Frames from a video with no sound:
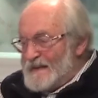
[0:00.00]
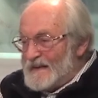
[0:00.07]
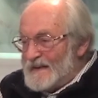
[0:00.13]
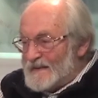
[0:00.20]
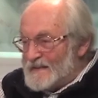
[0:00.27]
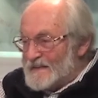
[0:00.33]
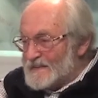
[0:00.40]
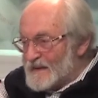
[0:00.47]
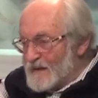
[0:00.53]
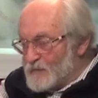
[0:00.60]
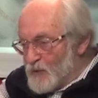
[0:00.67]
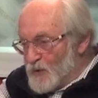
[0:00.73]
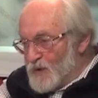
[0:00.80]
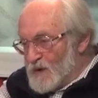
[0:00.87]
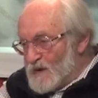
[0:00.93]
И для
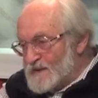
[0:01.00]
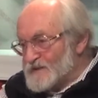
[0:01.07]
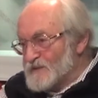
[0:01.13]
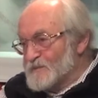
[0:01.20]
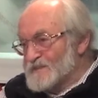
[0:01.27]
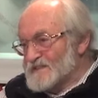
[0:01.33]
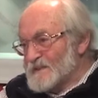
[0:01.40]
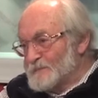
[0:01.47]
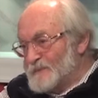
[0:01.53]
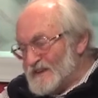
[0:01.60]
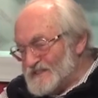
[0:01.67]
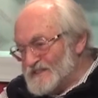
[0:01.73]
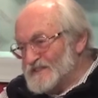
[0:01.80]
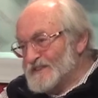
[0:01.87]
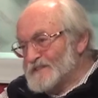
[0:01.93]
того, чтобы
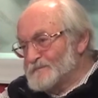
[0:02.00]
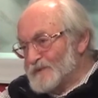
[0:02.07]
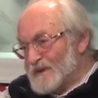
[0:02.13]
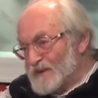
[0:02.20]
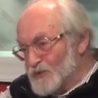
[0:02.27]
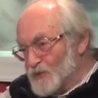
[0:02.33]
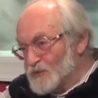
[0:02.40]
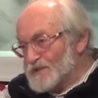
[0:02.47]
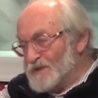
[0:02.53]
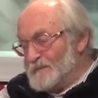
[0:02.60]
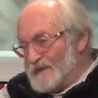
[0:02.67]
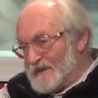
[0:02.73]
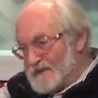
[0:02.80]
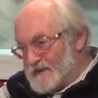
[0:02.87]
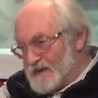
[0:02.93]
запастись
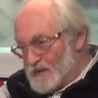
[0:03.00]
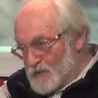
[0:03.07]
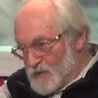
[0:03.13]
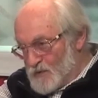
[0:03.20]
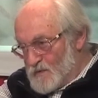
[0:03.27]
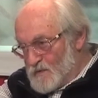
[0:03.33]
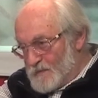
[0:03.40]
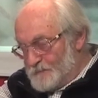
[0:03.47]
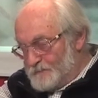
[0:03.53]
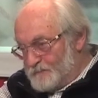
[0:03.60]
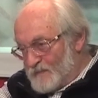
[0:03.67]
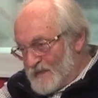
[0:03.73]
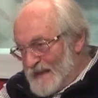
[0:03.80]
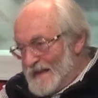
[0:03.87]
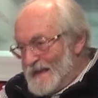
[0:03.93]
продуктами на дорогу,
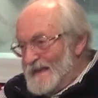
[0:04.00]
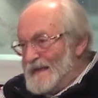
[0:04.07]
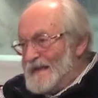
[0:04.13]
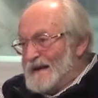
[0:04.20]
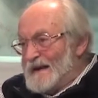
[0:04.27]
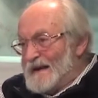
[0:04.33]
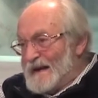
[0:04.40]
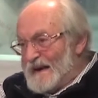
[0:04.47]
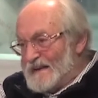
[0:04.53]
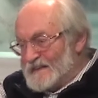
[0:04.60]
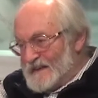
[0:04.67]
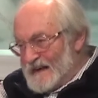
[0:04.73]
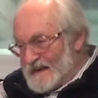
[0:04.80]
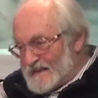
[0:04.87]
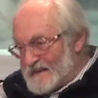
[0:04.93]

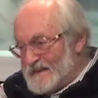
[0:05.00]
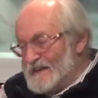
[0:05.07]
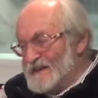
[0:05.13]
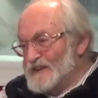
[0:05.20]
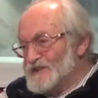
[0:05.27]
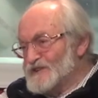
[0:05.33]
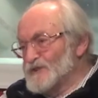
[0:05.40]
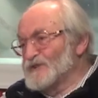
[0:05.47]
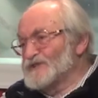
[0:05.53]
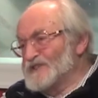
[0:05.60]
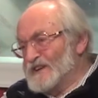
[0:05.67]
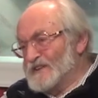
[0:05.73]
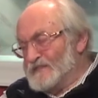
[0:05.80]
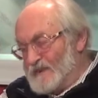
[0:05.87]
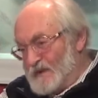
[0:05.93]
Гайдар и еще
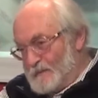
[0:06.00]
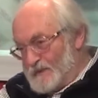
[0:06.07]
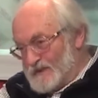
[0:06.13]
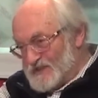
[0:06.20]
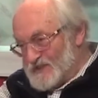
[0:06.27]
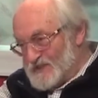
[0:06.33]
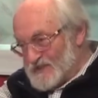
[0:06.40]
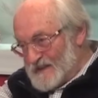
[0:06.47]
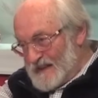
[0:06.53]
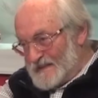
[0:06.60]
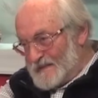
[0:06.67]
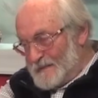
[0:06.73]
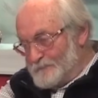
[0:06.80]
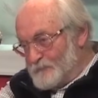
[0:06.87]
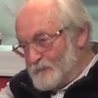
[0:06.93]
четверо
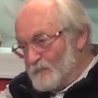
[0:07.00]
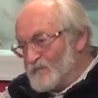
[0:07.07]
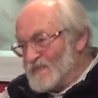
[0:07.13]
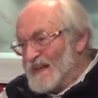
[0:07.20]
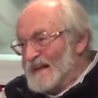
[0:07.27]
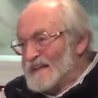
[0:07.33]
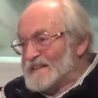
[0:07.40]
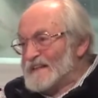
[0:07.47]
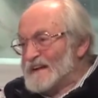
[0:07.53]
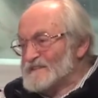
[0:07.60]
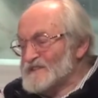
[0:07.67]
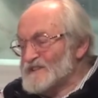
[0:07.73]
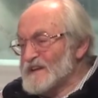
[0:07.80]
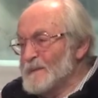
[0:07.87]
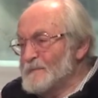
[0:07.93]
партизан
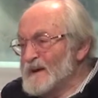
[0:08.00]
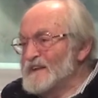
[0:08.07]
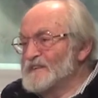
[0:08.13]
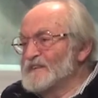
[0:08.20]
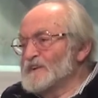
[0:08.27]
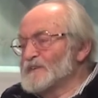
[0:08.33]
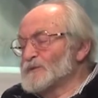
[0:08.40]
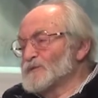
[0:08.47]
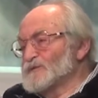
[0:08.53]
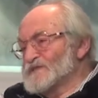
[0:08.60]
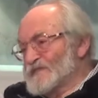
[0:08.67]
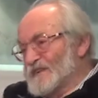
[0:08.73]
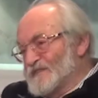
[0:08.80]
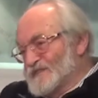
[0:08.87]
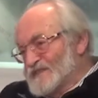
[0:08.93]
должны были
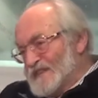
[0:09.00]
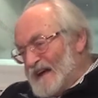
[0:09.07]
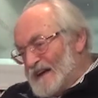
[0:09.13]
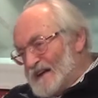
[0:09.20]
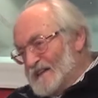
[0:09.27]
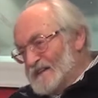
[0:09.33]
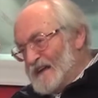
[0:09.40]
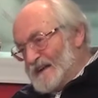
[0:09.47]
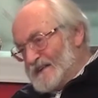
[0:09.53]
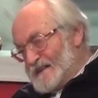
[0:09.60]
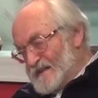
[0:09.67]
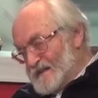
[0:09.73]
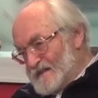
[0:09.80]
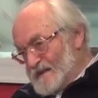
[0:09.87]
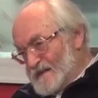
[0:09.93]
вернуться в старый
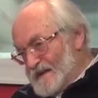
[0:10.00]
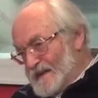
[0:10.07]
лагерь.